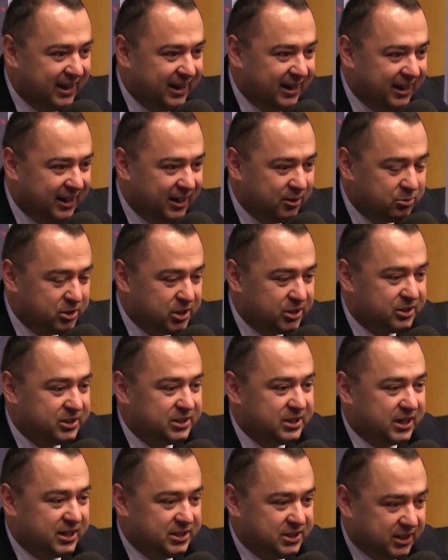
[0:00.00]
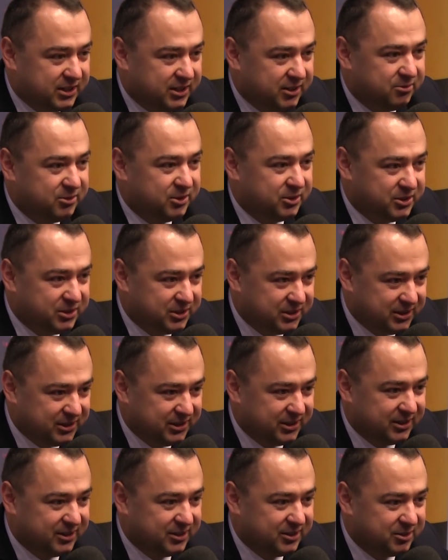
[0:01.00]
E, I myślę, że to jest jakaś aktywność, e,
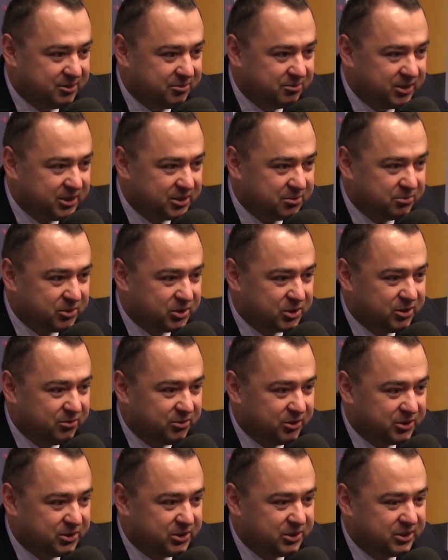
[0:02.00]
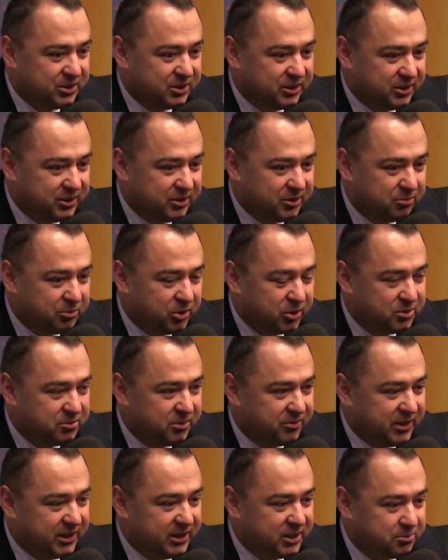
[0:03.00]
jest możliwość
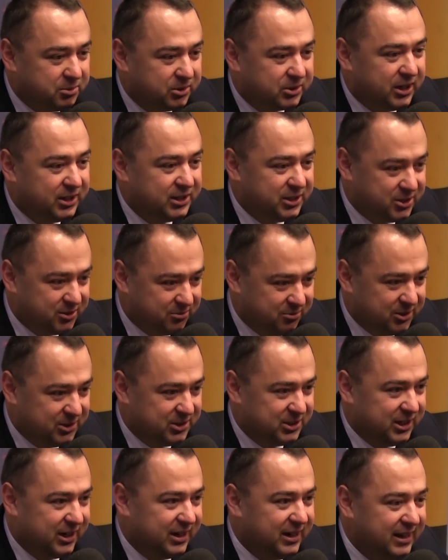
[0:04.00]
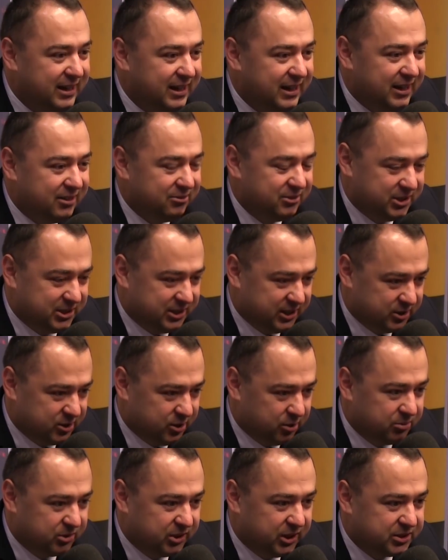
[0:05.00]
porozmawiania, spotkania się, wyjścia, wyjścia z
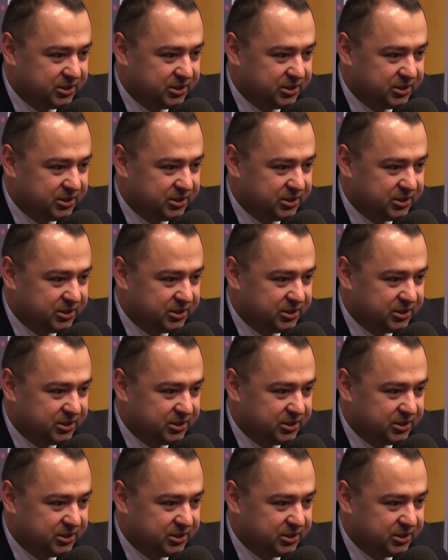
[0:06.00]
domu.